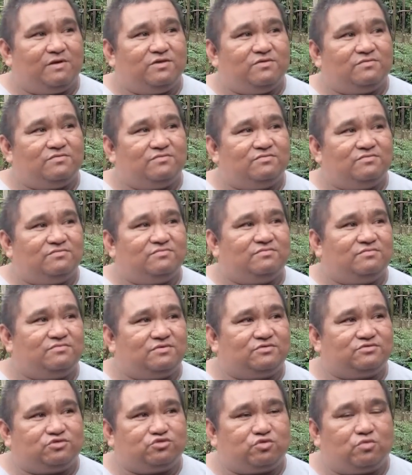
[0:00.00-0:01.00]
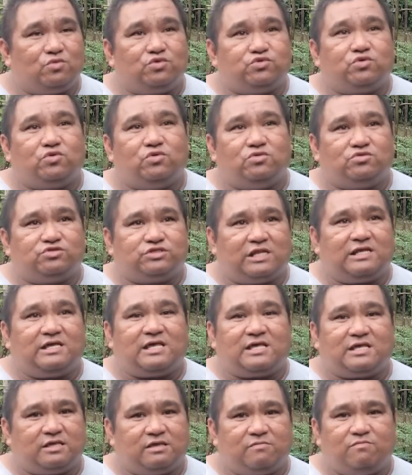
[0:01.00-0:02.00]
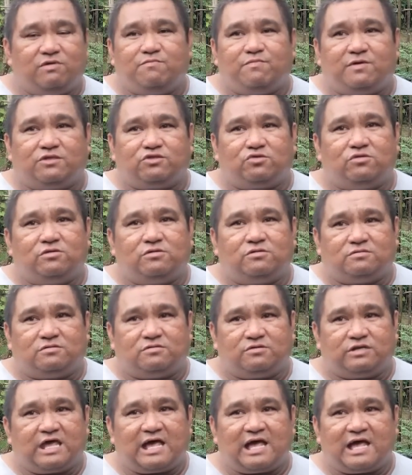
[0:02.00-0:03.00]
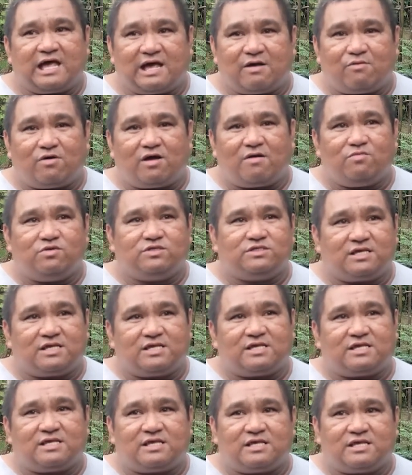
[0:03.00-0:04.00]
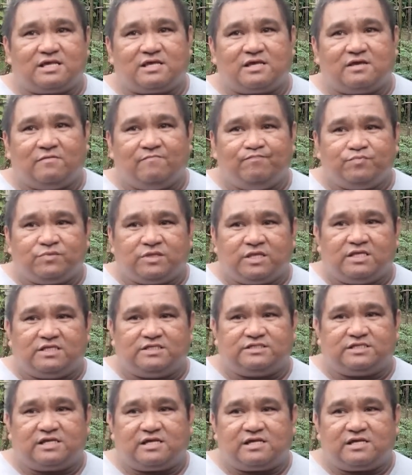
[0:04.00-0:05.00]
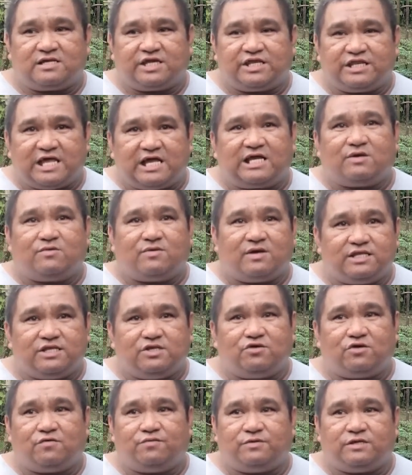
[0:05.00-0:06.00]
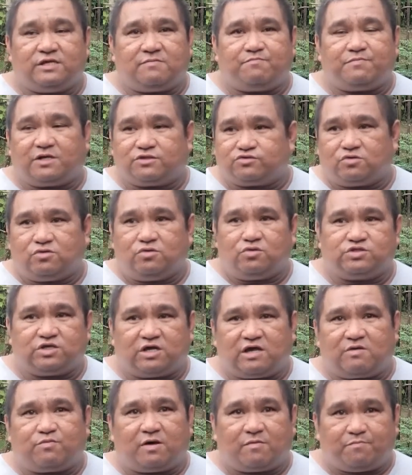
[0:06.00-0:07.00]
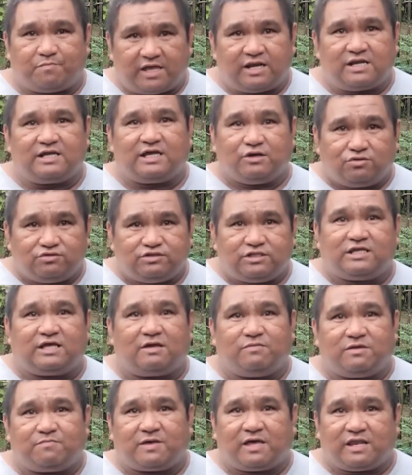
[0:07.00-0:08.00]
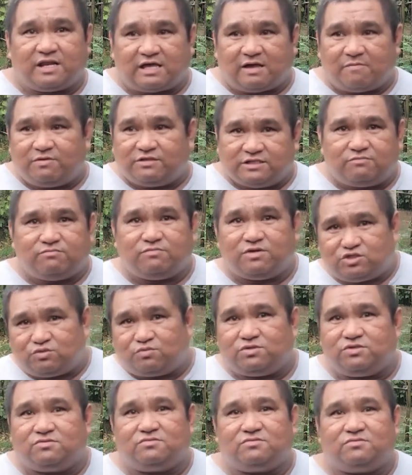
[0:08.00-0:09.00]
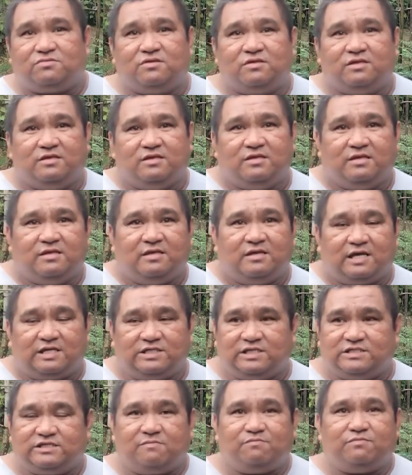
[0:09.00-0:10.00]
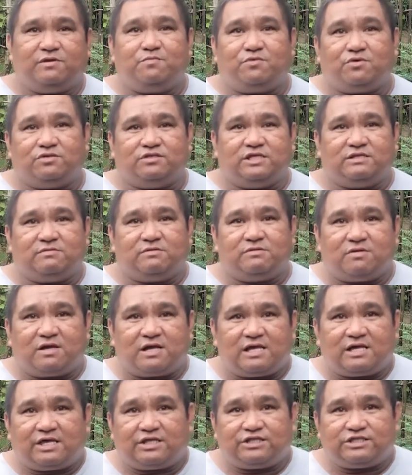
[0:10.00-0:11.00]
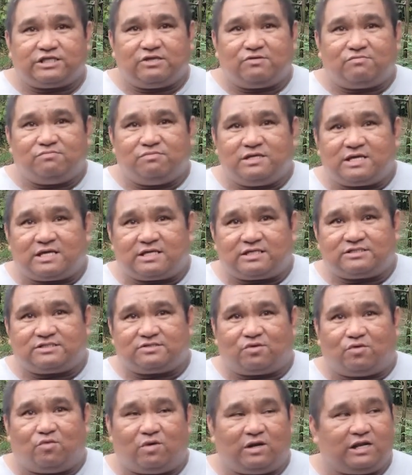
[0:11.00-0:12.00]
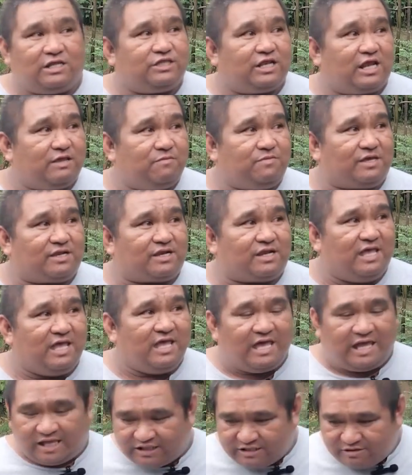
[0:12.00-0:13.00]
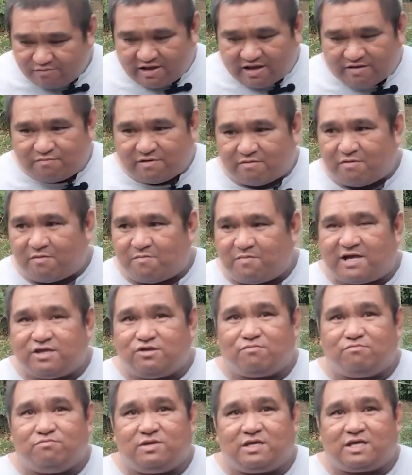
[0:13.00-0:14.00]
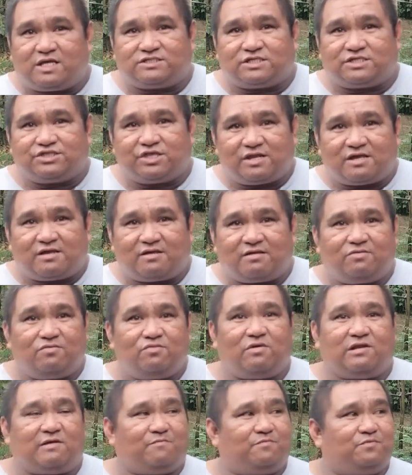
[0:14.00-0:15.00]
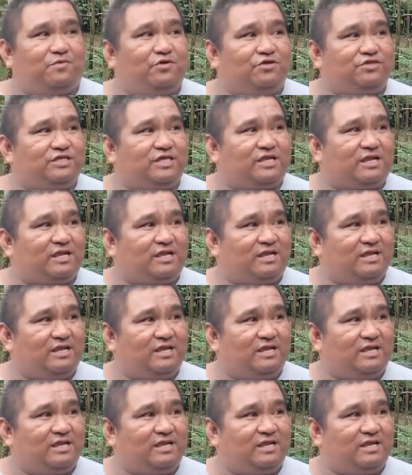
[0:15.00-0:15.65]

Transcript: Iba yung tumutulong talaga, iba yung pagtulong. Nahahawa kami sa sa ginagawa ni Gov na pagtulong sa kapwa. Parang ganun din kami, parang kami din mismo yung... Kasi siyempre po, hindi naman makakarating yung bigas kung walang driver hindi maibababa yung bigas sa truck, walang porter.